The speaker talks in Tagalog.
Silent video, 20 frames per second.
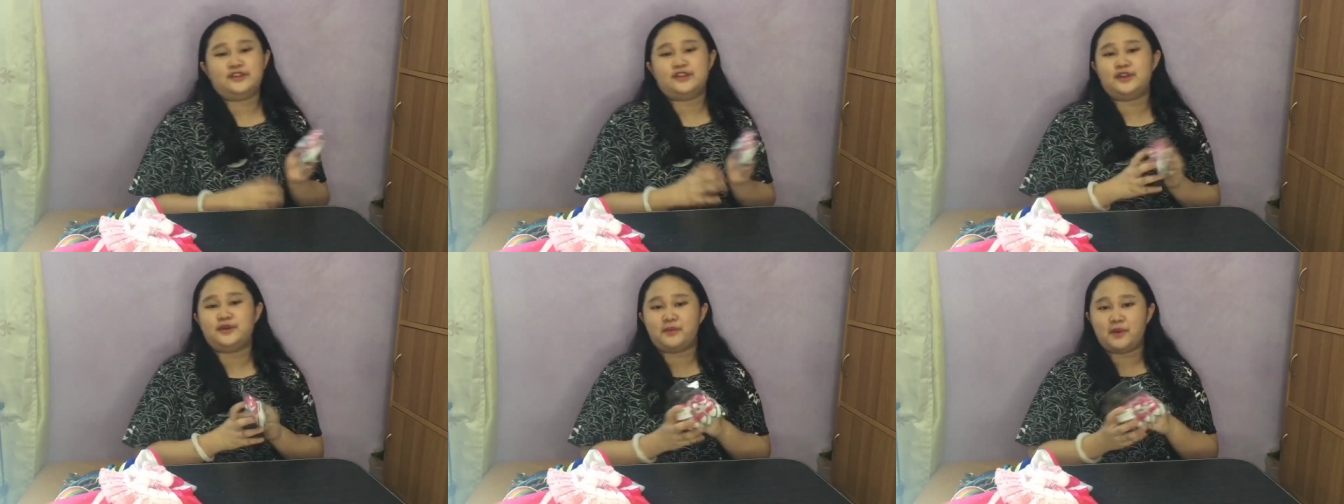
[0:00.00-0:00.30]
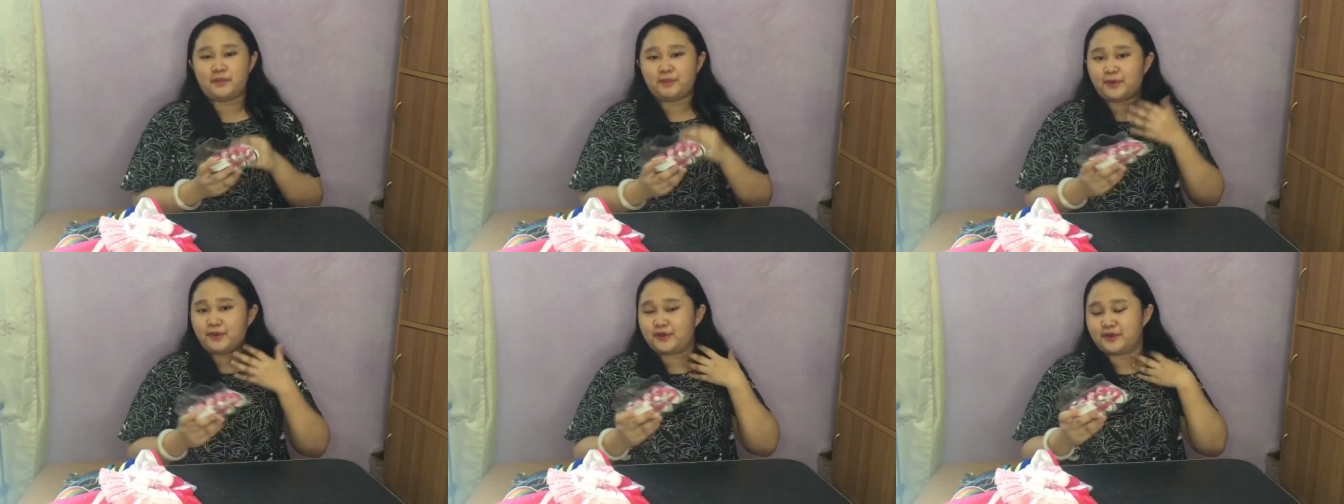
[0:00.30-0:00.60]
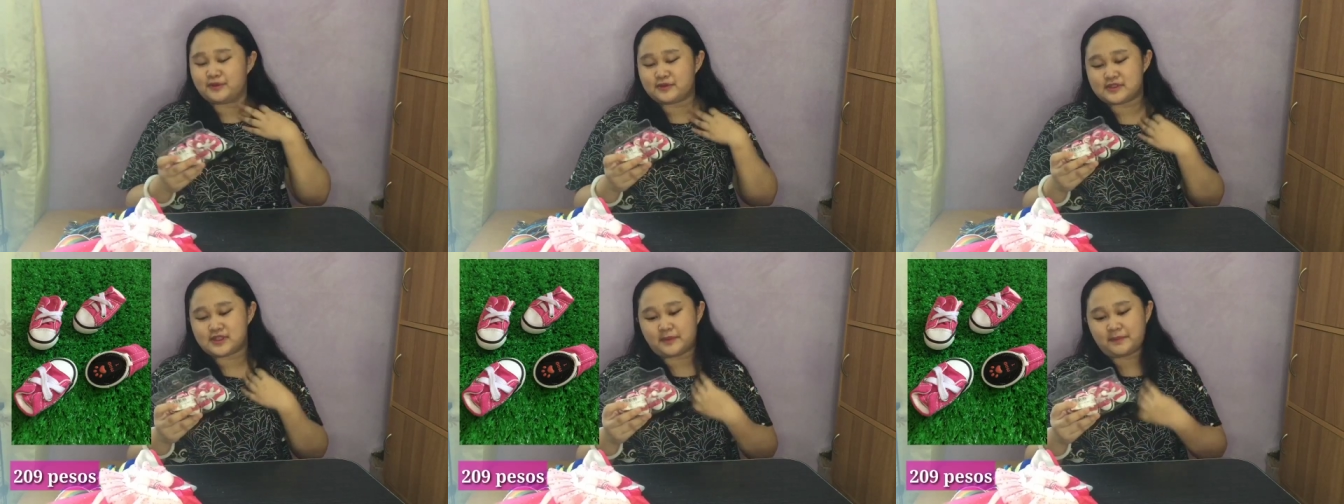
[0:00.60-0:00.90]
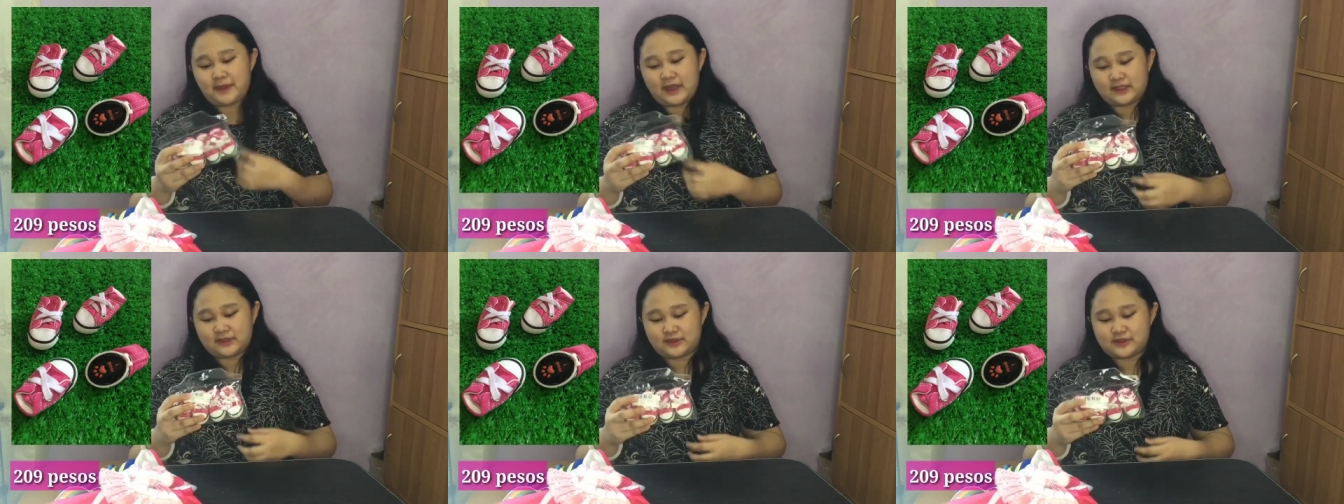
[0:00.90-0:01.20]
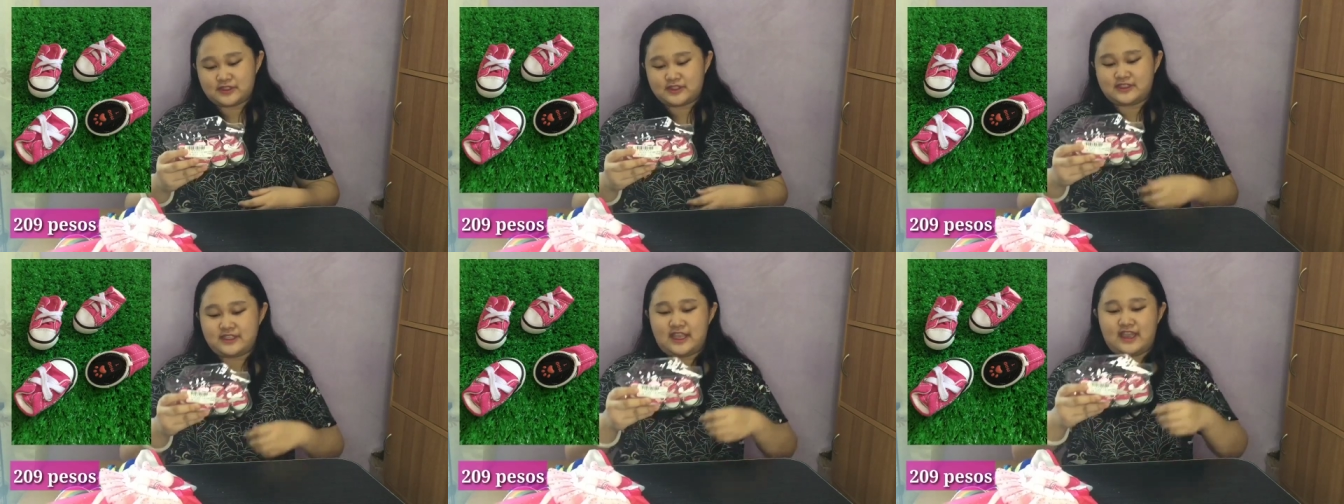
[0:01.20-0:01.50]
Ito naman po yung
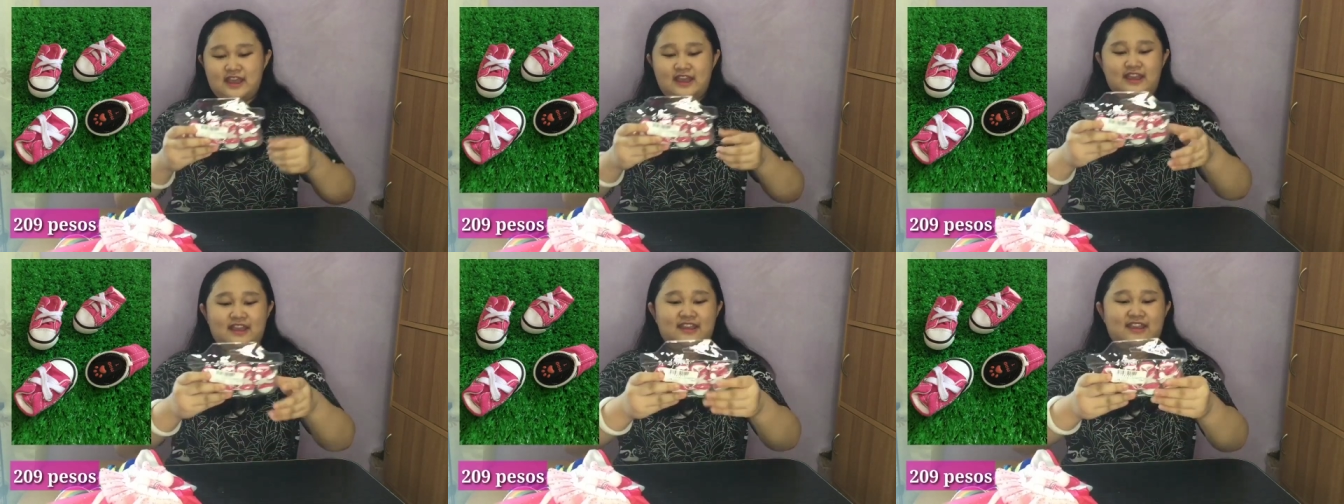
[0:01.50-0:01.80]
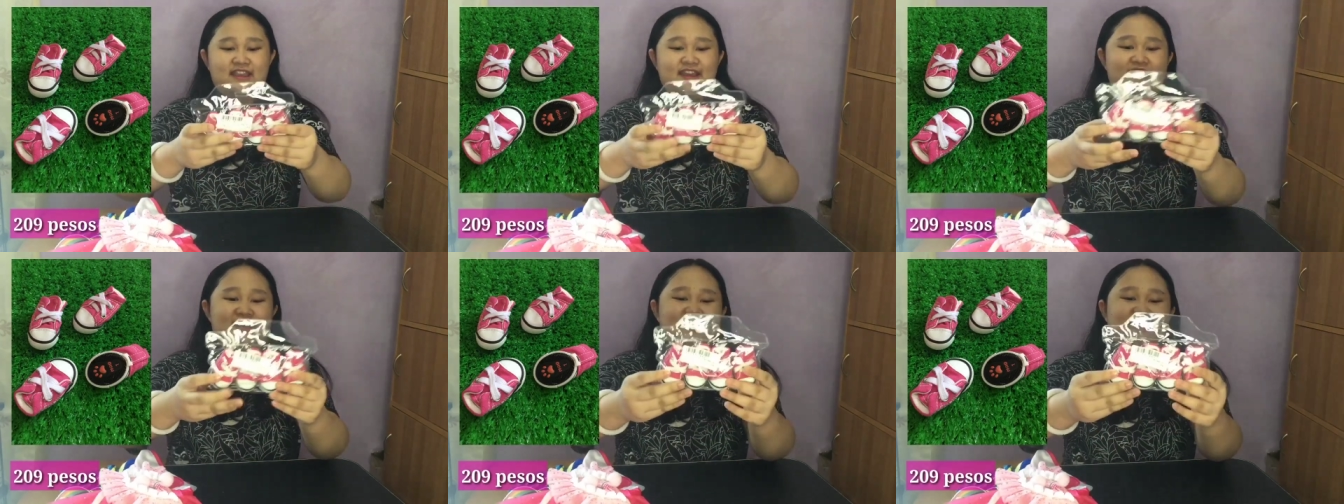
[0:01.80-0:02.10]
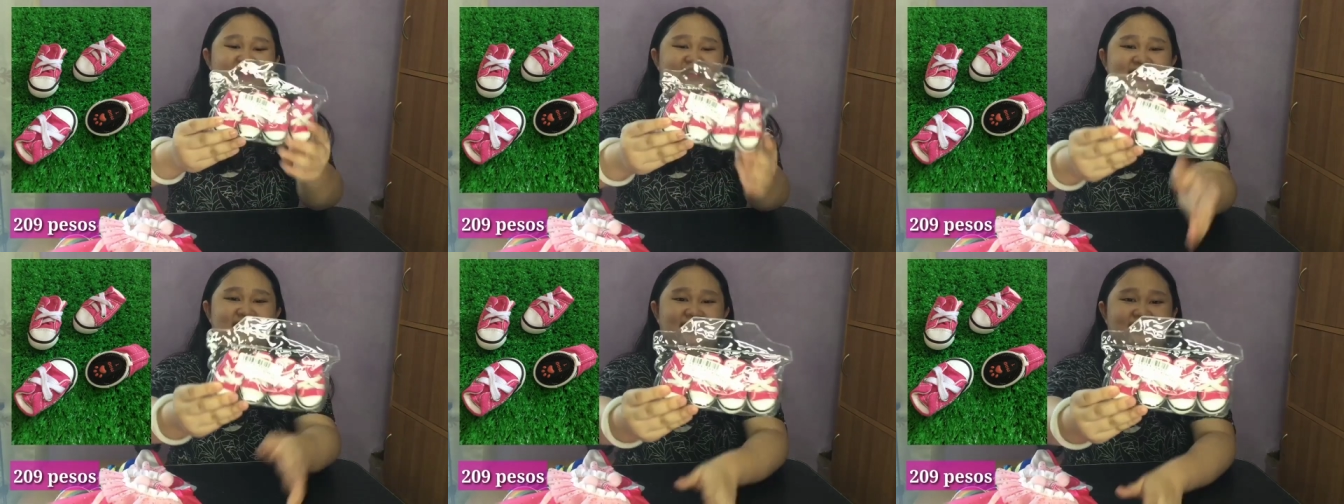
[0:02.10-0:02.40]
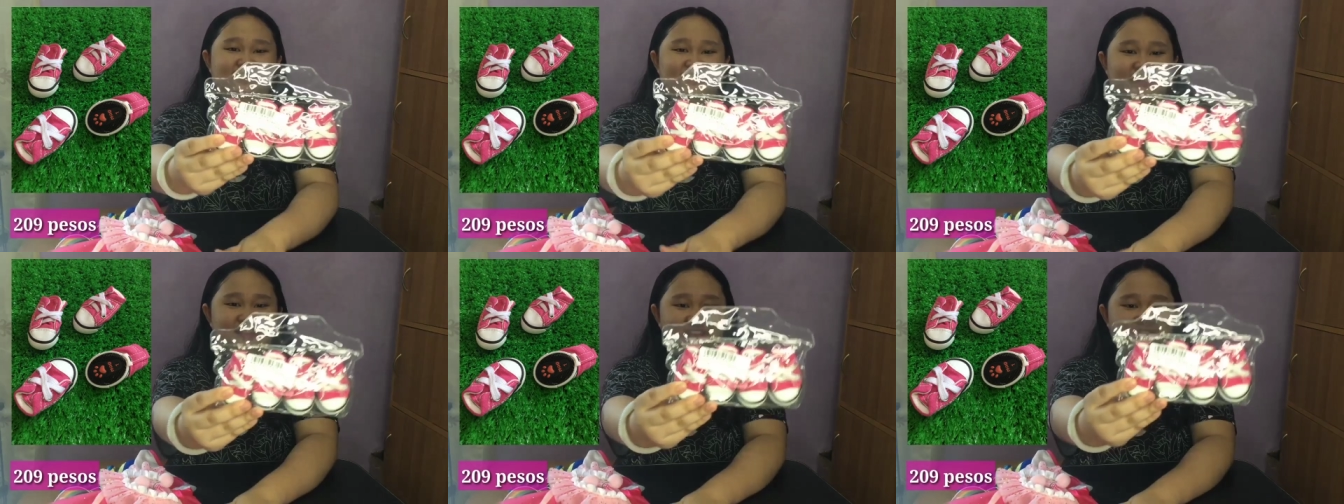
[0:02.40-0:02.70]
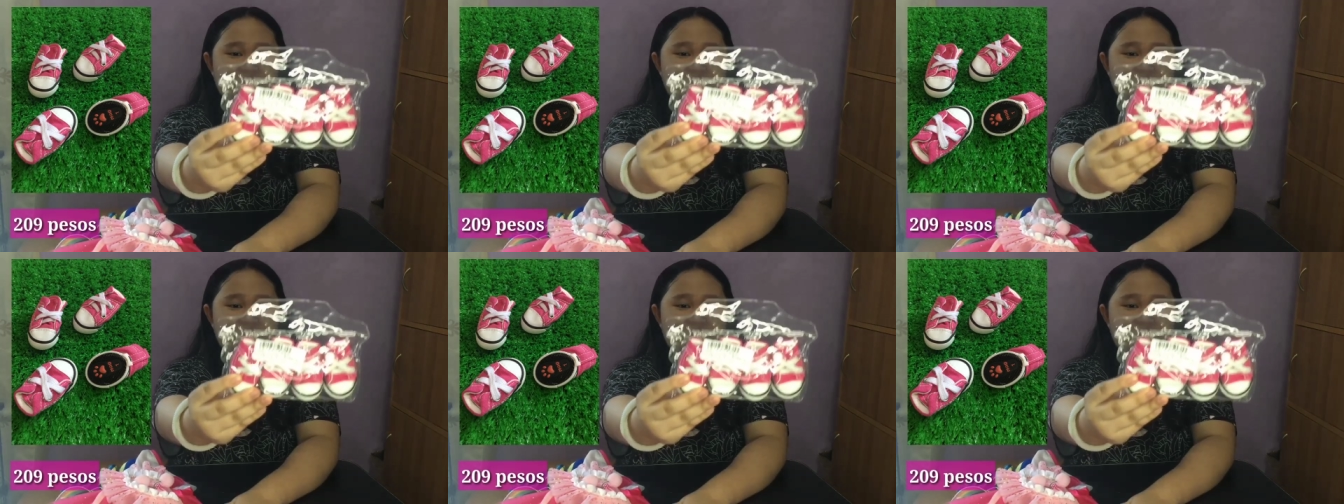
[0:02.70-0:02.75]
sapatos niya, ayan.